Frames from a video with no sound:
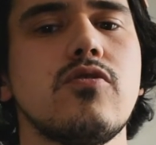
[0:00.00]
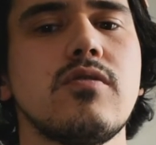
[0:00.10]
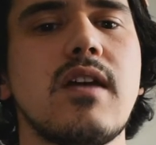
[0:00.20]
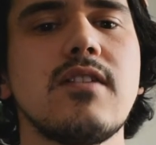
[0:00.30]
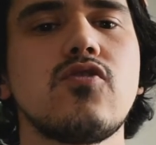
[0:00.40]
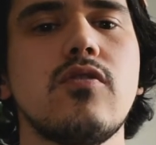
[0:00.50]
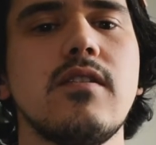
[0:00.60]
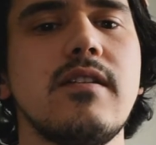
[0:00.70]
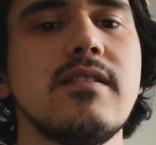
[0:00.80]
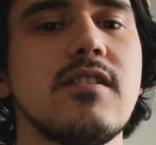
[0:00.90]
Daha
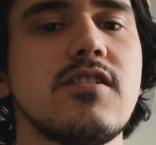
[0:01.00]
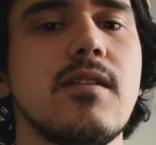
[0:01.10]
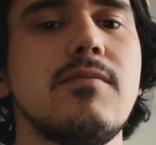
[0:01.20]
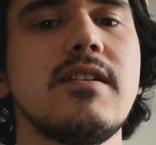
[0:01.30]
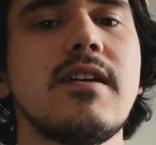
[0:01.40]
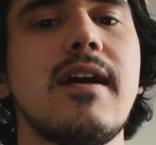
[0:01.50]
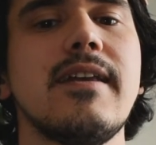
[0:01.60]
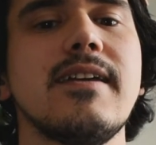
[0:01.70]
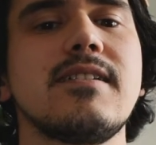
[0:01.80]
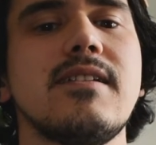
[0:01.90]
sonraları taşınabilir hale
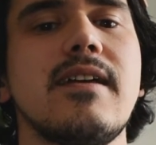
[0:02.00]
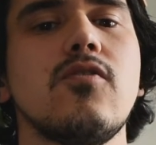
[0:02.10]
getirilen